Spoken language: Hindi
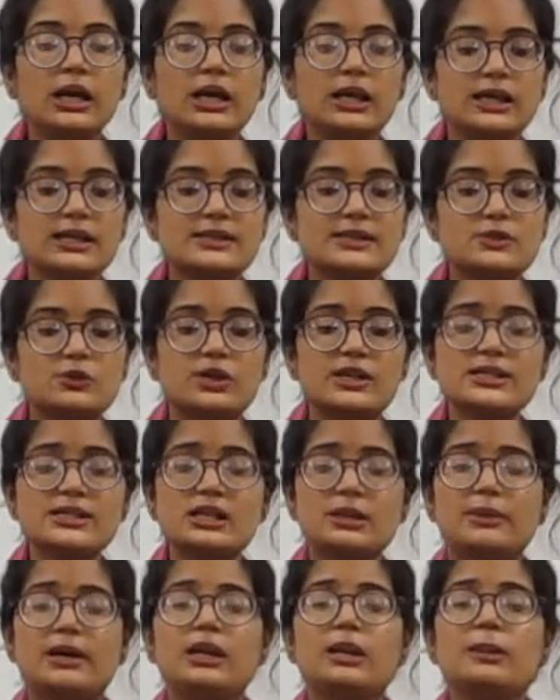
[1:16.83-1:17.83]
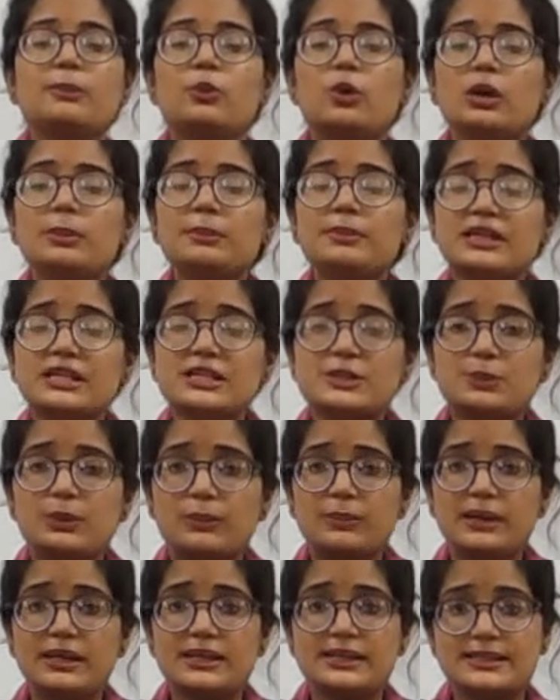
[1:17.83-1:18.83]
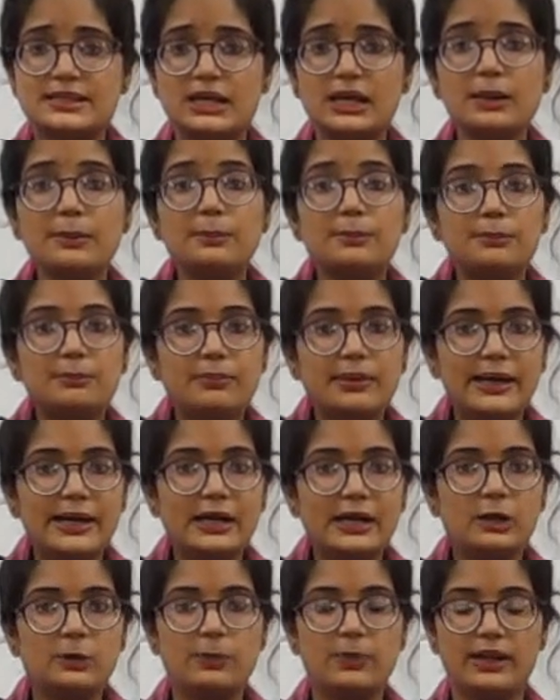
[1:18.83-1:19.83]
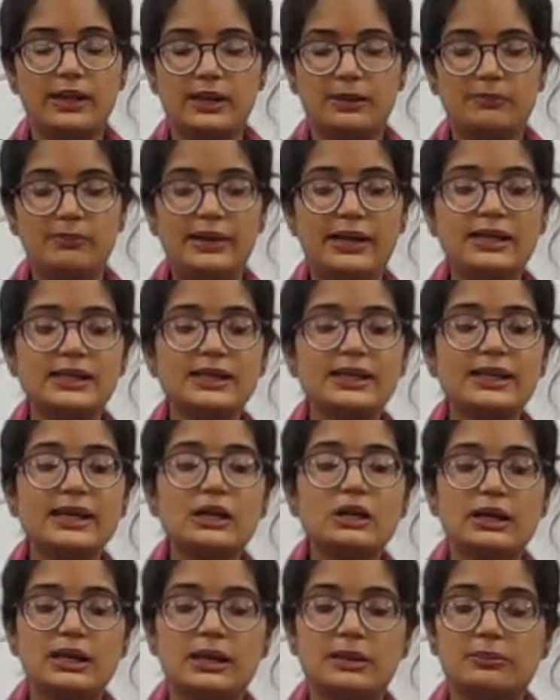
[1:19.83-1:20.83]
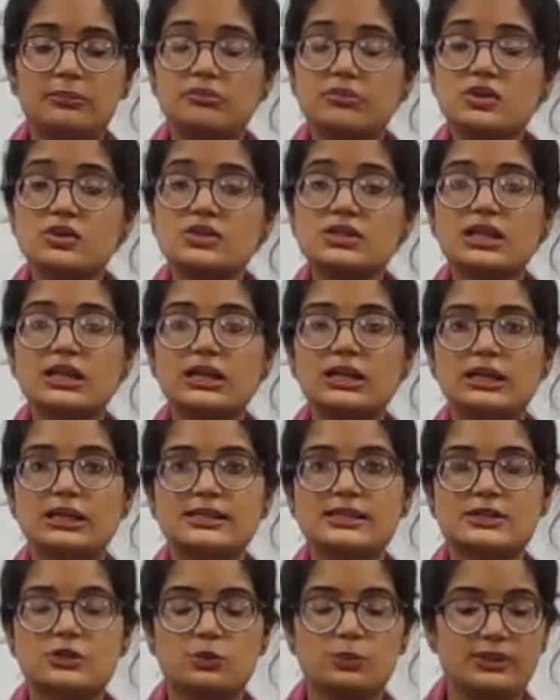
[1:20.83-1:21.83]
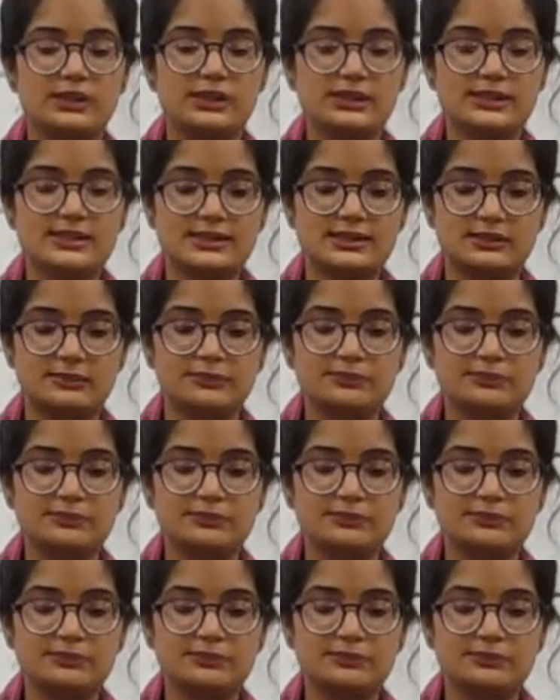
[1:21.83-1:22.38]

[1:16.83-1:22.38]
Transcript: ये स्टूडेंट्स हमारी पोइम किस पे बेस्ड है बैंड पे बैंड क्या है म्यूजिकल इंस्ट्रूमेंट्स